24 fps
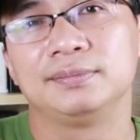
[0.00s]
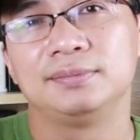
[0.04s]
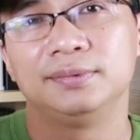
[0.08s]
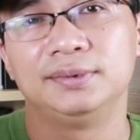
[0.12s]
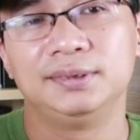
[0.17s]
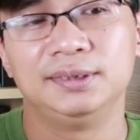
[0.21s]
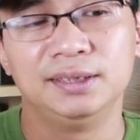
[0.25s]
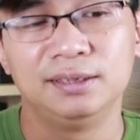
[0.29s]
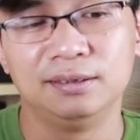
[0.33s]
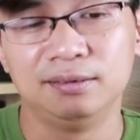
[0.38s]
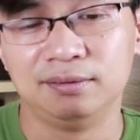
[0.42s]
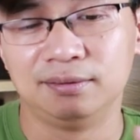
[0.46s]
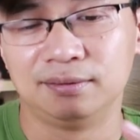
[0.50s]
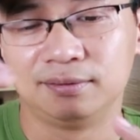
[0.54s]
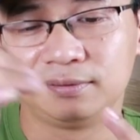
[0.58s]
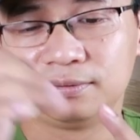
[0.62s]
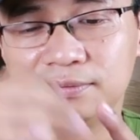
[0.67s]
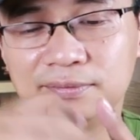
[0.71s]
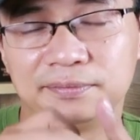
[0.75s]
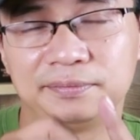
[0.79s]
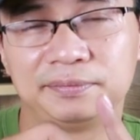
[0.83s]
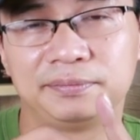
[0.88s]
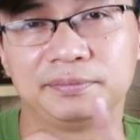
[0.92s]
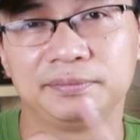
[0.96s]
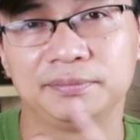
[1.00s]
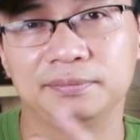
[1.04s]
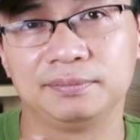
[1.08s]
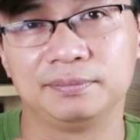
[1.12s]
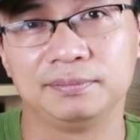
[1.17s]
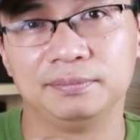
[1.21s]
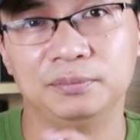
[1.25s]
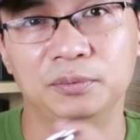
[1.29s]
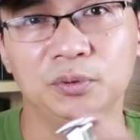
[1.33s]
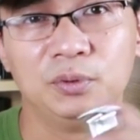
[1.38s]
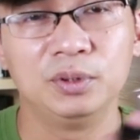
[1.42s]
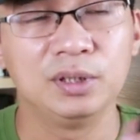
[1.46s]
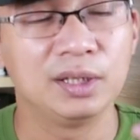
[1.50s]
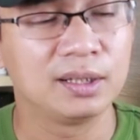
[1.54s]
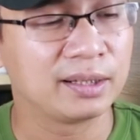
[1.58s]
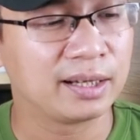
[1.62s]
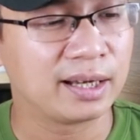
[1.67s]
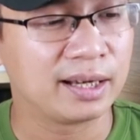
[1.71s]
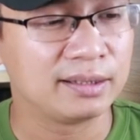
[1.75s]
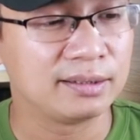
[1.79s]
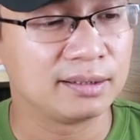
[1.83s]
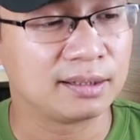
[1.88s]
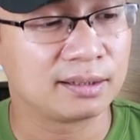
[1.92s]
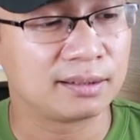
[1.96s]
nhưng mùi hương
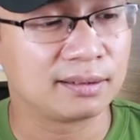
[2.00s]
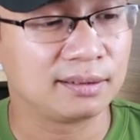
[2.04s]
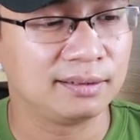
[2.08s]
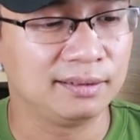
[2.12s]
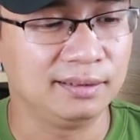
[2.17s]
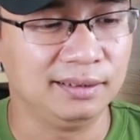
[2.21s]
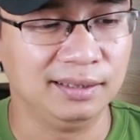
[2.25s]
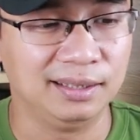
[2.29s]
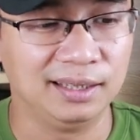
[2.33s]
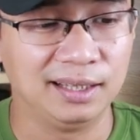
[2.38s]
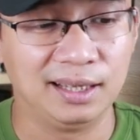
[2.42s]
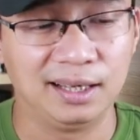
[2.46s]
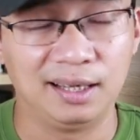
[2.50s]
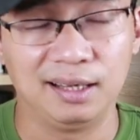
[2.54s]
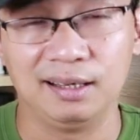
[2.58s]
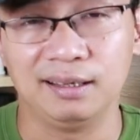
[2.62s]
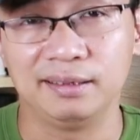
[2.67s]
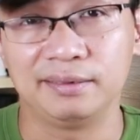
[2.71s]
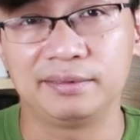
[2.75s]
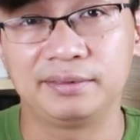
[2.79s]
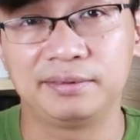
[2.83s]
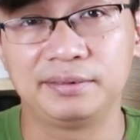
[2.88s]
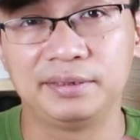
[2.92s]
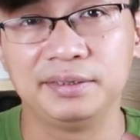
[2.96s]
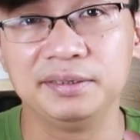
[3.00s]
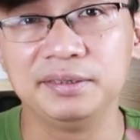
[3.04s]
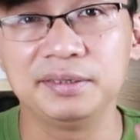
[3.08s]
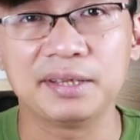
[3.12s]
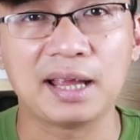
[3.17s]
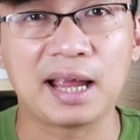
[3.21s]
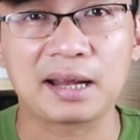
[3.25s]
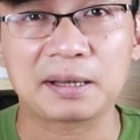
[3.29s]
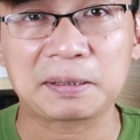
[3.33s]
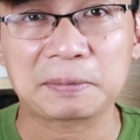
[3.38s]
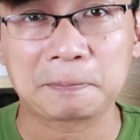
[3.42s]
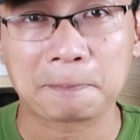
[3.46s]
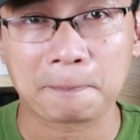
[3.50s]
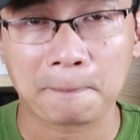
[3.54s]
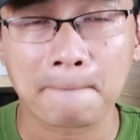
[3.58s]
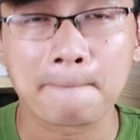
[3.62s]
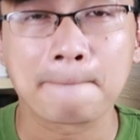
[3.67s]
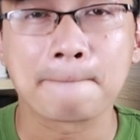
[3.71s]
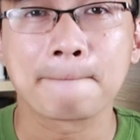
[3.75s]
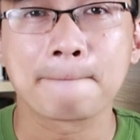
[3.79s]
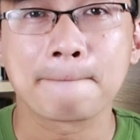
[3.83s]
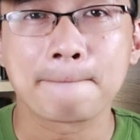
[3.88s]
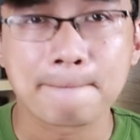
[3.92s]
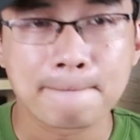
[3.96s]
này rất là thư giãn,
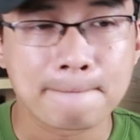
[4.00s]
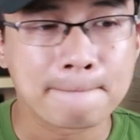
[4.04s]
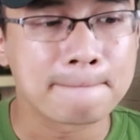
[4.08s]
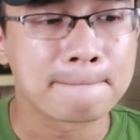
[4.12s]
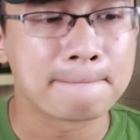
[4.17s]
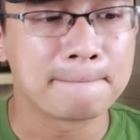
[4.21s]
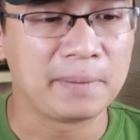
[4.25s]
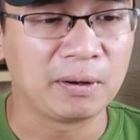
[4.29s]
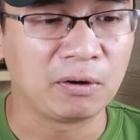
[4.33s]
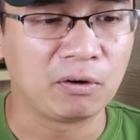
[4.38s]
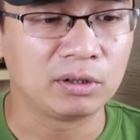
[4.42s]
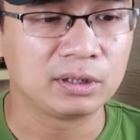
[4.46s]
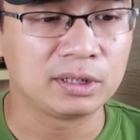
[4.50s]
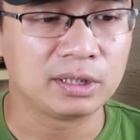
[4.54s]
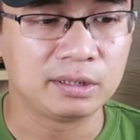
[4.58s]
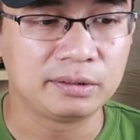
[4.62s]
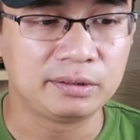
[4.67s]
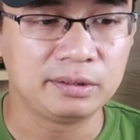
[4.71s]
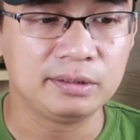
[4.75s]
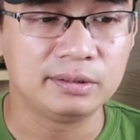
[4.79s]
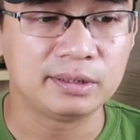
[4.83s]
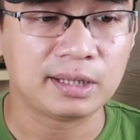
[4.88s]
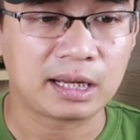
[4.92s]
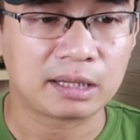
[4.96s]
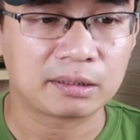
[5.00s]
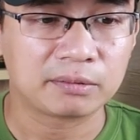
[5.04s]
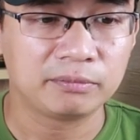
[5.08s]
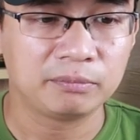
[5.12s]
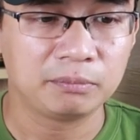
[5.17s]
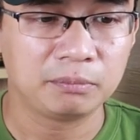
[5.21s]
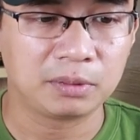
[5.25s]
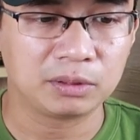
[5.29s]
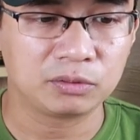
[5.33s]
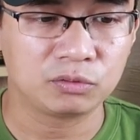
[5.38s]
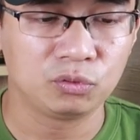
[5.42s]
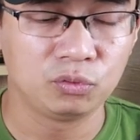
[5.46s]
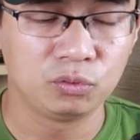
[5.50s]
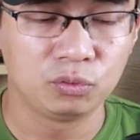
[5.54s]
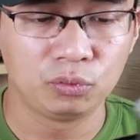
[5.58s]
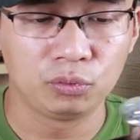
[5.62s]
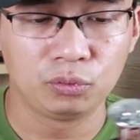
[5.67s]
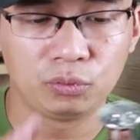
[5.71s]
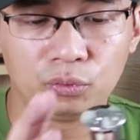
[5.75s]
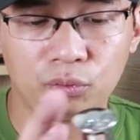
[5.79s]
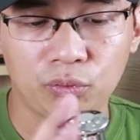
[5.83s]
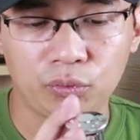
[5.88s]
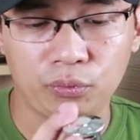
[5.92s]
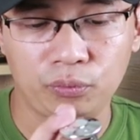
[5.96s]
phải gọi rất là thư giãn. Mặc dù
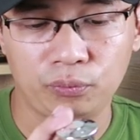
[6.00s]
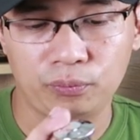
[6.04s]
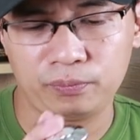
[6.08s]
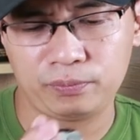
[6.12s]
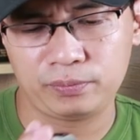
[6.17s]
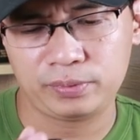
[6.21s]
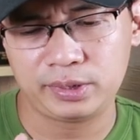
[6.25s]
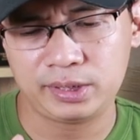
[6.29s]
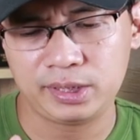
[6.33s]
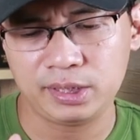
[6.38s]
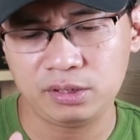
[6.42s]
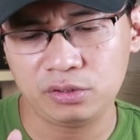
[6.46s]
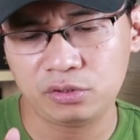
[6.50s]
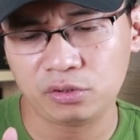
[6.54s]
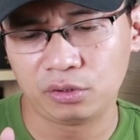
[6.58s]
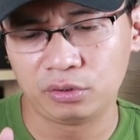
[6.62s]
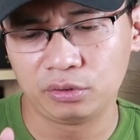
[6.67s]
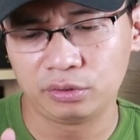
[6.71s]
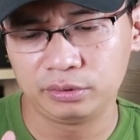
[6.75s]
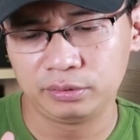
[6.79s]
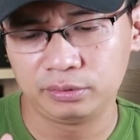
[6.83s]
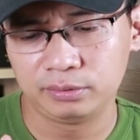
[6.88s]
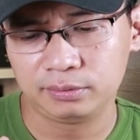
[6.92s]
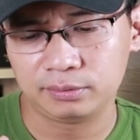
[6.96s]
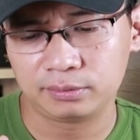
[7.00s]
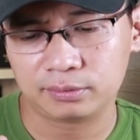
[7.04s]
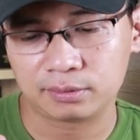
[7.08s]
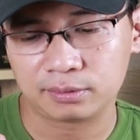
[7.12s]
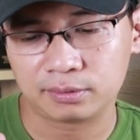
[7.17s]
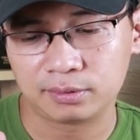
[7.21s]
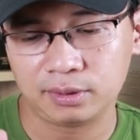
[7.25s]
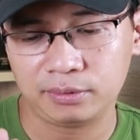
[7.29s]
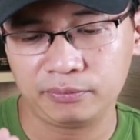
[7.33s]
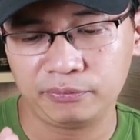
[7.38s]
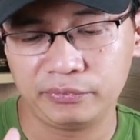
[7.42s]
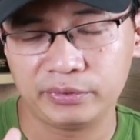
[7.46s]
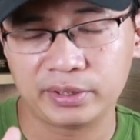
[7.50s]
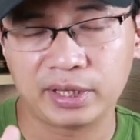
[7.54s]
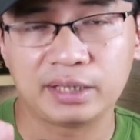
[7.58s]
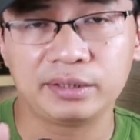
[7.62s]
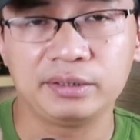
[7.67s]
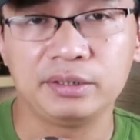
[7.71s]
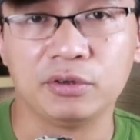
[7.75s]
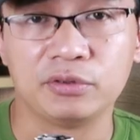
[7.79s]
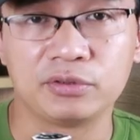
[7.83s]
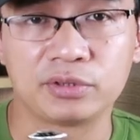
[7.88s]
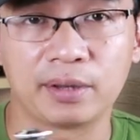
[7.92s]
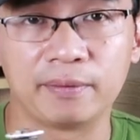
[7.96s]
SeanJohn không ra
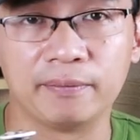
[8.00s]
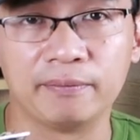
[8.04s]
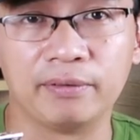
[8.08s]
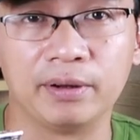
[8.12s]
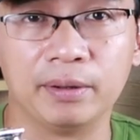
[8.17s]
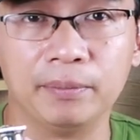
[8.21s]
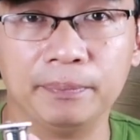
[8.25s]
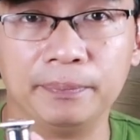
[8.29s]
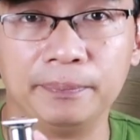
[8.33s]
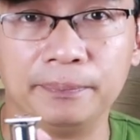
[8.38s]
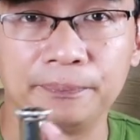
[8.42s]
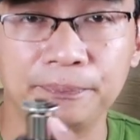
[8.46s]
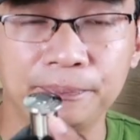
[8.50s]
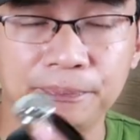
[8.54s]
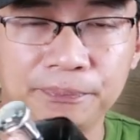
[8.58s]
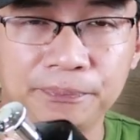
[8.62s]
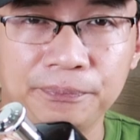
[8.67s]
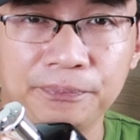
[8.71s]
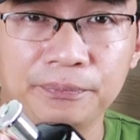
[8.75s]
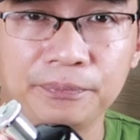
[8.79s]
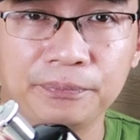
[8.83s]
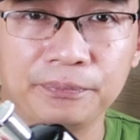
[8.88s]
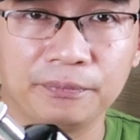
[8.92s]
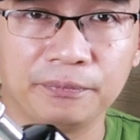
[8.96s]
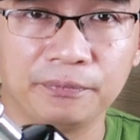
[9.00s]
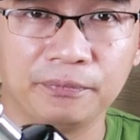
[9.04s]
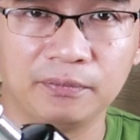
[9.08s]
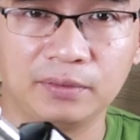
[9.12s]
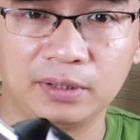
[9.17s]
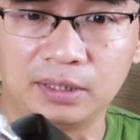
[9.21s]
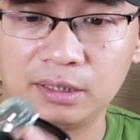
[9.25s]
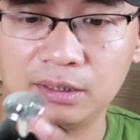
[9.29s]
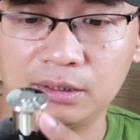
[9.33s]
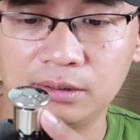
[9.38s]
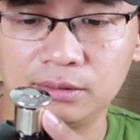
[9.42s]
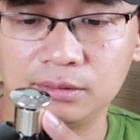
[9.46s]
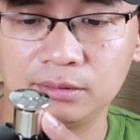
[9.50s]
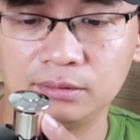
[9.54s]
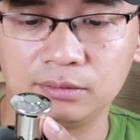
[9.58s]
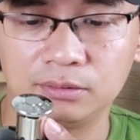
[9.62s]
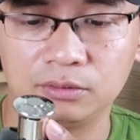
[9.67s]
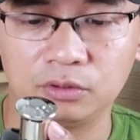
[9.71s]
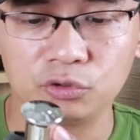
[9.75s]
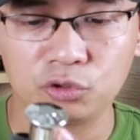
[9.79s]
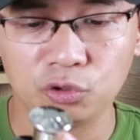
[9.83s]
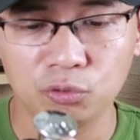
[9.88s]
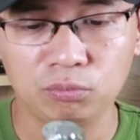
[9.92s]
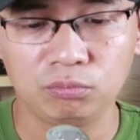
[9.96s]
nhiều sản phẩm và
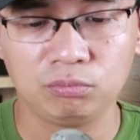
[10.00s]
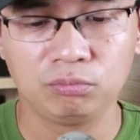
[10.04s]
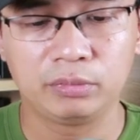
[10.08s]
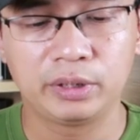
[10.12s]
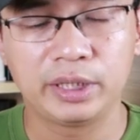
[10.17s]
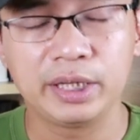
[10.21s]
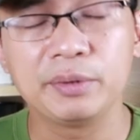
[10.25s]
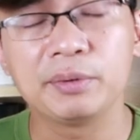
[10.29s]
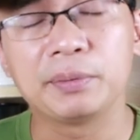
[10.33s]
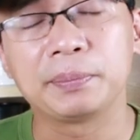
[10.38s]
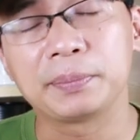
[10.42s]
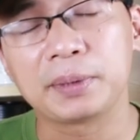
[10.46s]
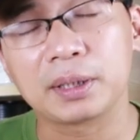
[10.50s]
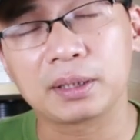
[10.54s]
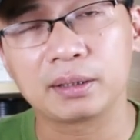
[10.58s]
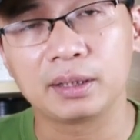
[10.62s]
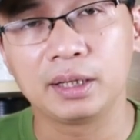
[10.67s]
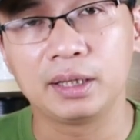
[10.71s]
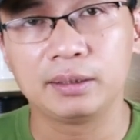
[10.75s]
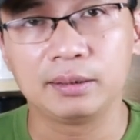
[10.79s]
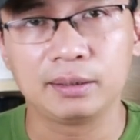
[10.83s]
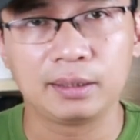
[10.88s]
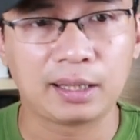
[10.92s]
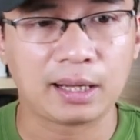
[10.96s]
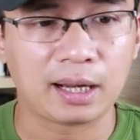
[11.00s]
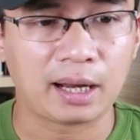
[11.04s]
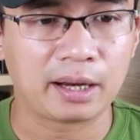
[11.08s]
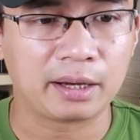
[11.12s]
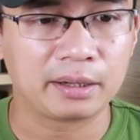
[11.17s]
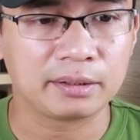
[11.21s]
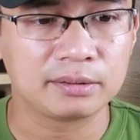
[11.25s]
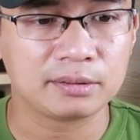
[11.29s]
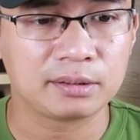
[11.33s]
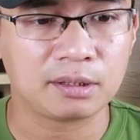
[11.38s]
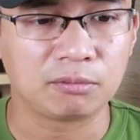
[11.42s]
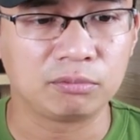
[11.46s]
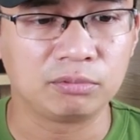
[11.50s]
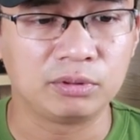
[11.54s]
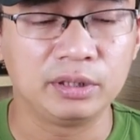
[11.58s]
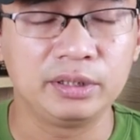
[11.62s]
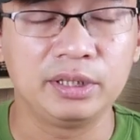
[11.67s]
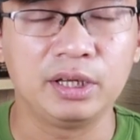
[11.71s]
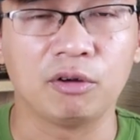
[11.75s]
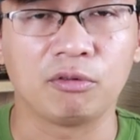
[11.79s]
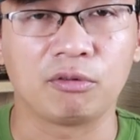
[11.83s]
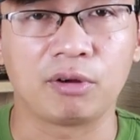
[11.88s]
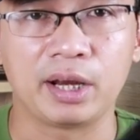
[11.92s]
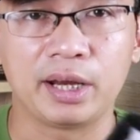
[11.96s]
nói chung khi mà nhắc đến cái dòng thương
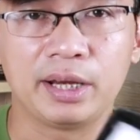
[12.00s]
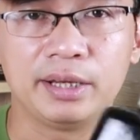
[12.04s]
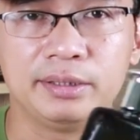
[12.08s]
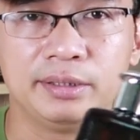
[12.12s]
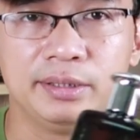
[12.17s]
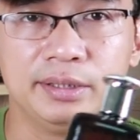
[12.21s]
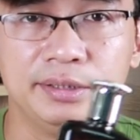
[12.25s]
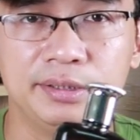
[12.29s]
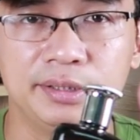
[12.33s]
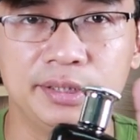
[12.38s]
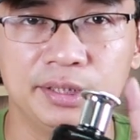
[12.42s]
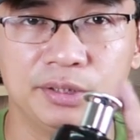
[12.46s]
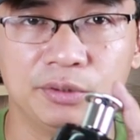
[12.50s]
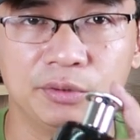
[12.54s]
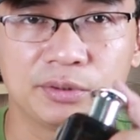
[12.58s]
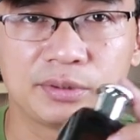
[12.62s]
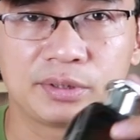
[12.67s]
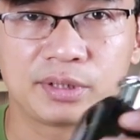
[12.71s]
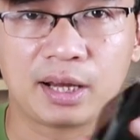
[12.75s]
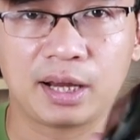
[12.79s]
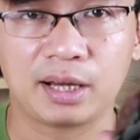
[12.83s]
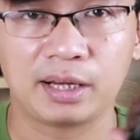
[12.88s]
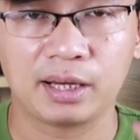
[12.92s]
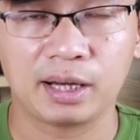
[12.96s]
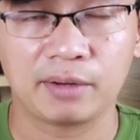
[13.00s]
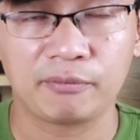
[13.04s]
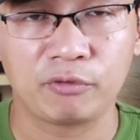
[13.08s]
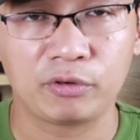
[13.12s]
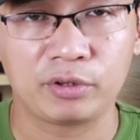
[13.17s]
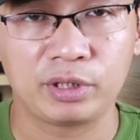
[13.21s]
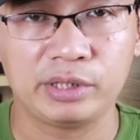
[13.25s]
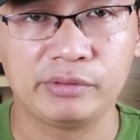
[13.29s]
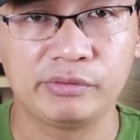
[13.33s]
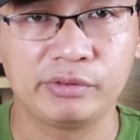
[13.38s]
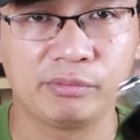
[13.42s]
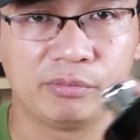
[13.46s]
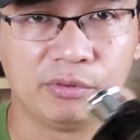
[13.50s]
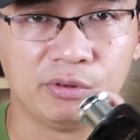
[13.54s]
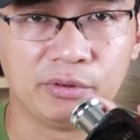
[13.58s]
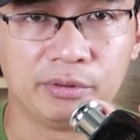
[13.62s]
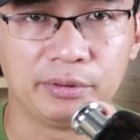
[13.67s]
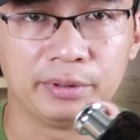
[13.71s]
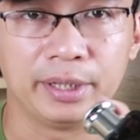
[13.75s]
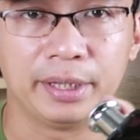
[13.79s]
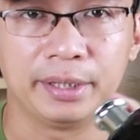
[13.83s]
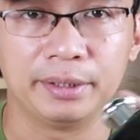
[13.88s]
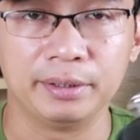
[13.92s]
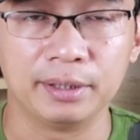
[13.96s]
hiệu này thì chỉ có chai Unforgivable này